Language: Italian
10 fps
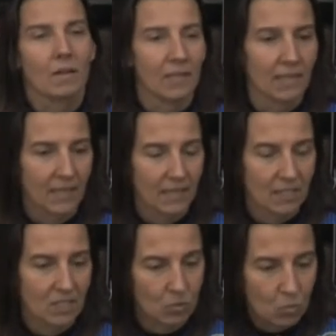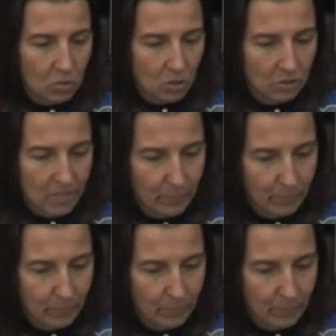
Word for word: Eh, di sicuro di